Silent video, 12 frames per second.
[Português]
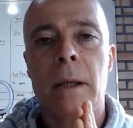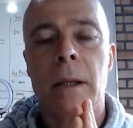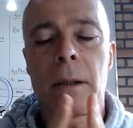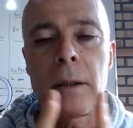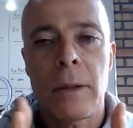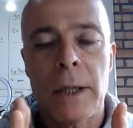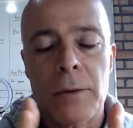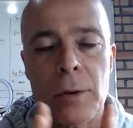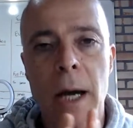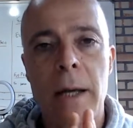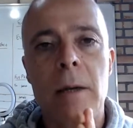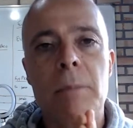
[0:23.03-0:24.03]
Então, olha
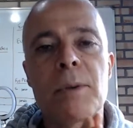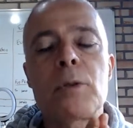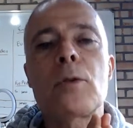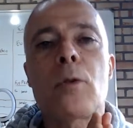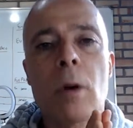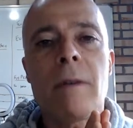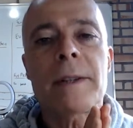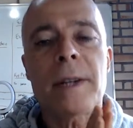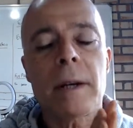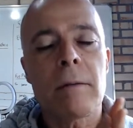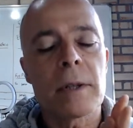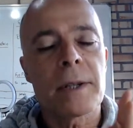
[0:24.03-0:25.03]
só, eu preciso
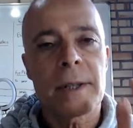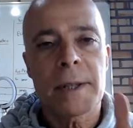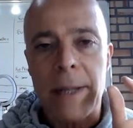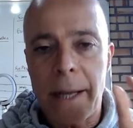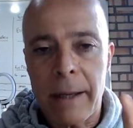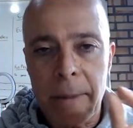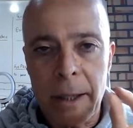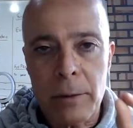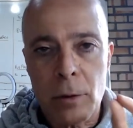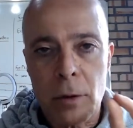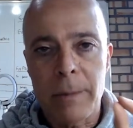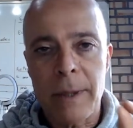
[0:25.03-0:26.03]
conversar com você seriamente
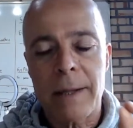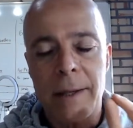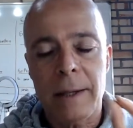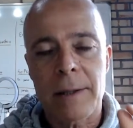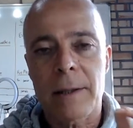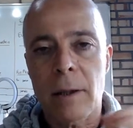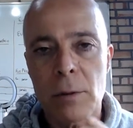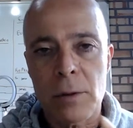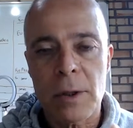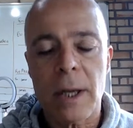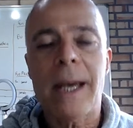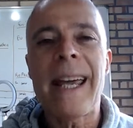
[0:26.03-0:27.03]
sobre essa questão
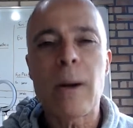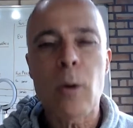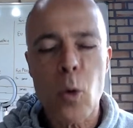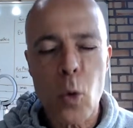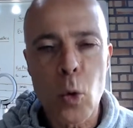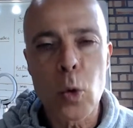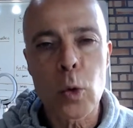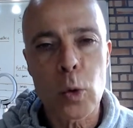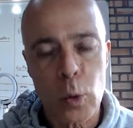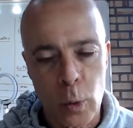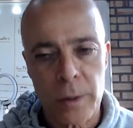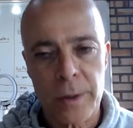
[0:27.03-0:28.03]
dos
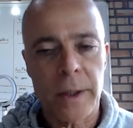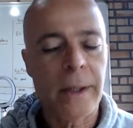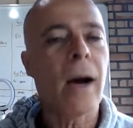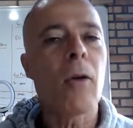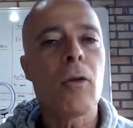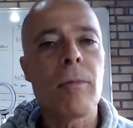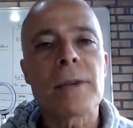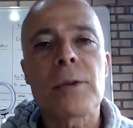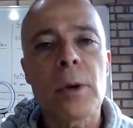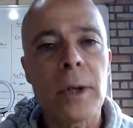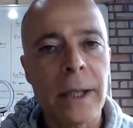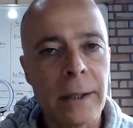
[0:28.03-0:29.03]
recursos e dar algumas
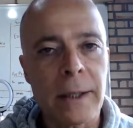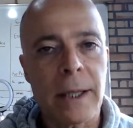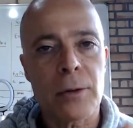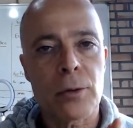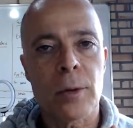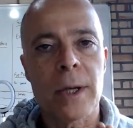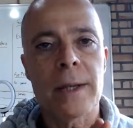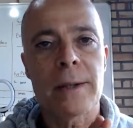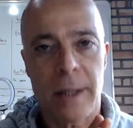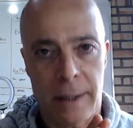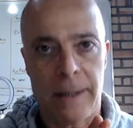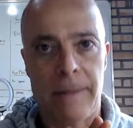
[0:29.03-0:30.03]
orientações
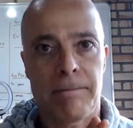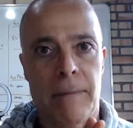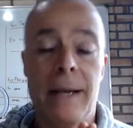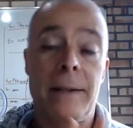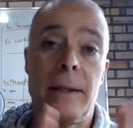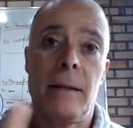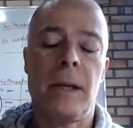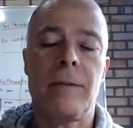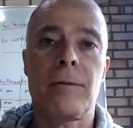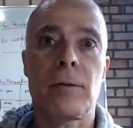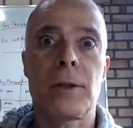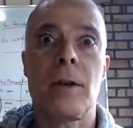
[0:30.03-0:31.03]
aqui. Essa é a minha
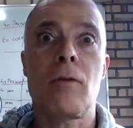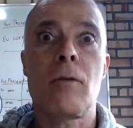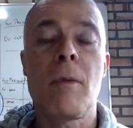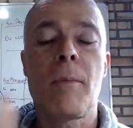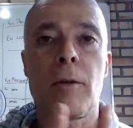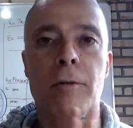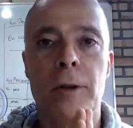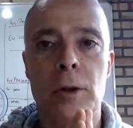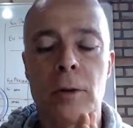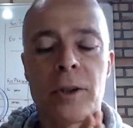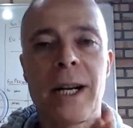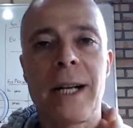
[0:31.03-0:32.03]
função como
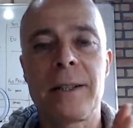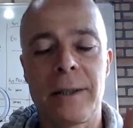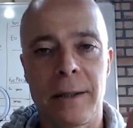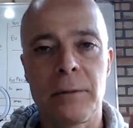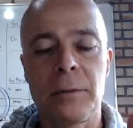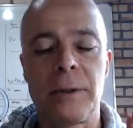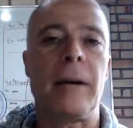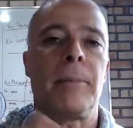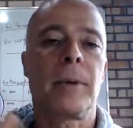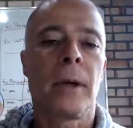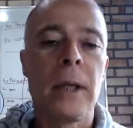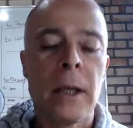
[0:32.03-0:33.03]
professor já de tanto tempo.
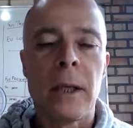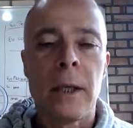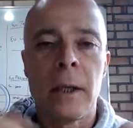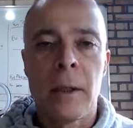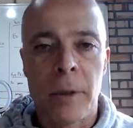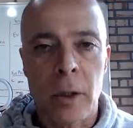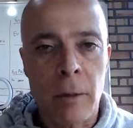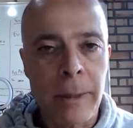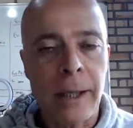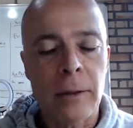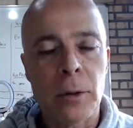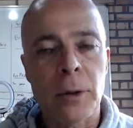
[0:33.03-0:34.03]
Meu nome
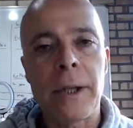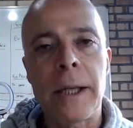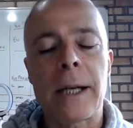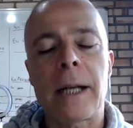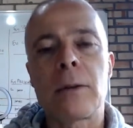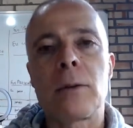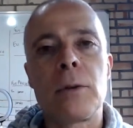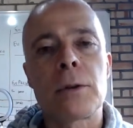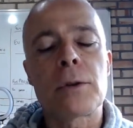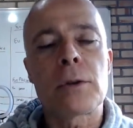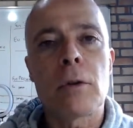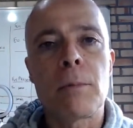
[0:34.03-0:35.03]
é Antônio Ricardo
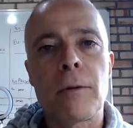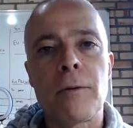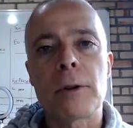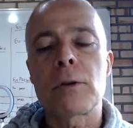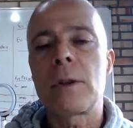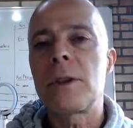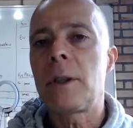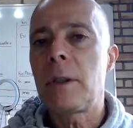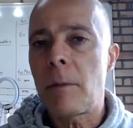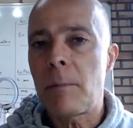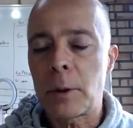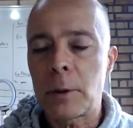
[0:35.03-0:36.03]
Russo, sou professor de
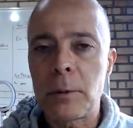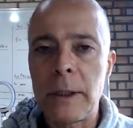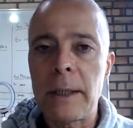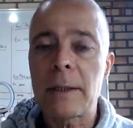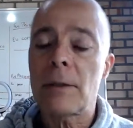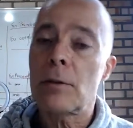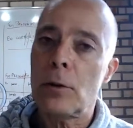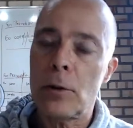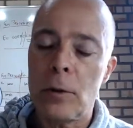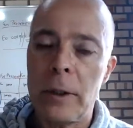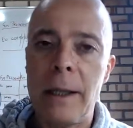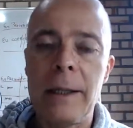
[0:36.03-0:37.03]
língua portuguesa, sou
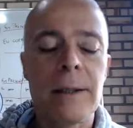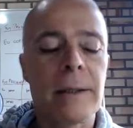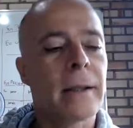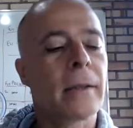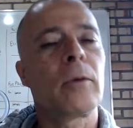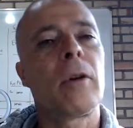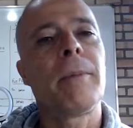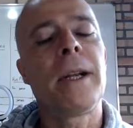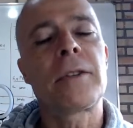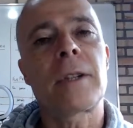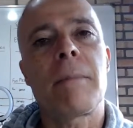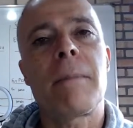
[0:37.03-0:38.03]
jornalista,
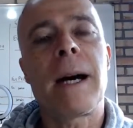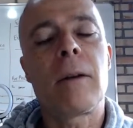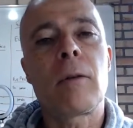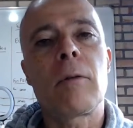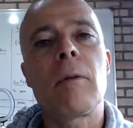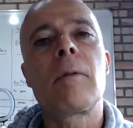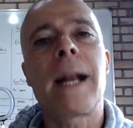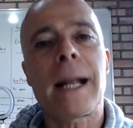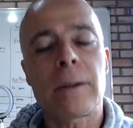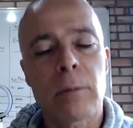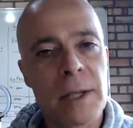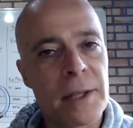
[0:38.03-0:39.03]
atualmente trabalho com
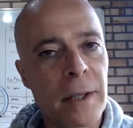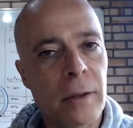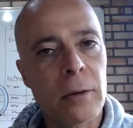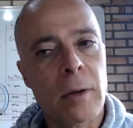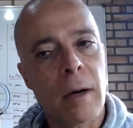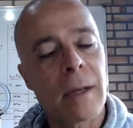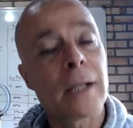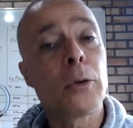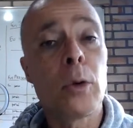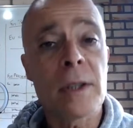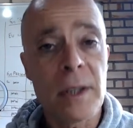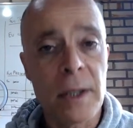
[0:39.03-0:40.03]
graduação, dou aula há
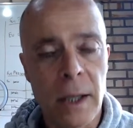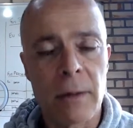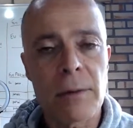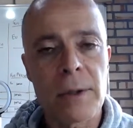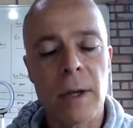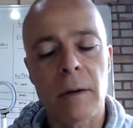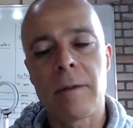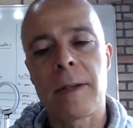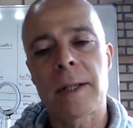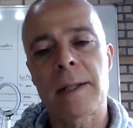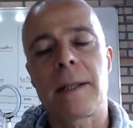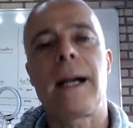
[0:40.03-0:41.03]
12 anos na
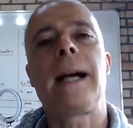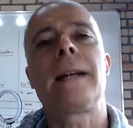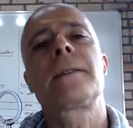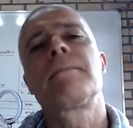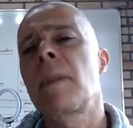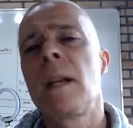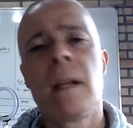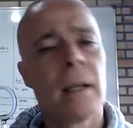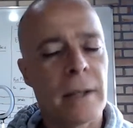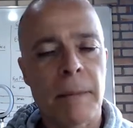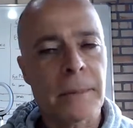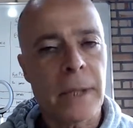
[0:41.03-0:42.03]
universidade,
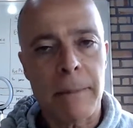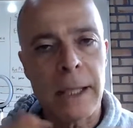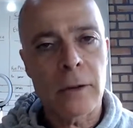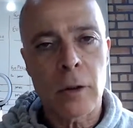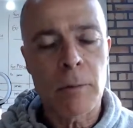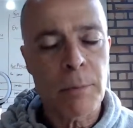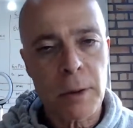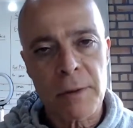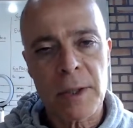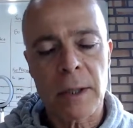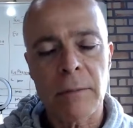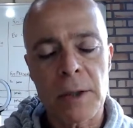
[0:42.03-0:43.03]
sempre trabalhando com
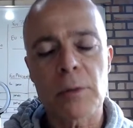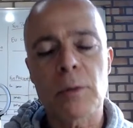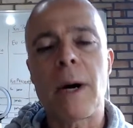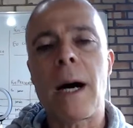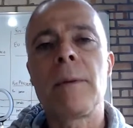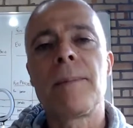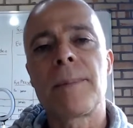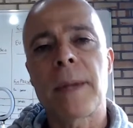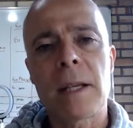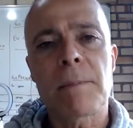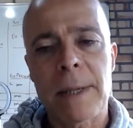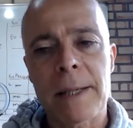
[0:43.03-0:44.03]
produção textual, em
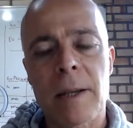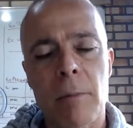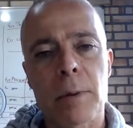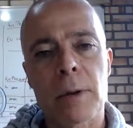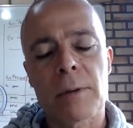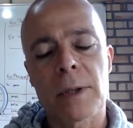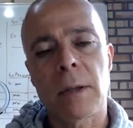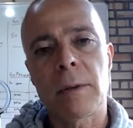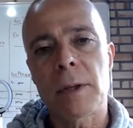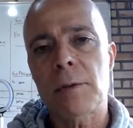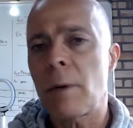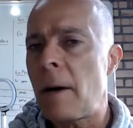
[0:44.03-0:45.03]
especial produção
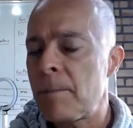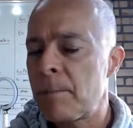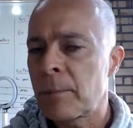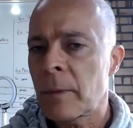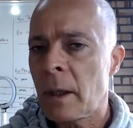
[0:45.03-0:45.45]
textual.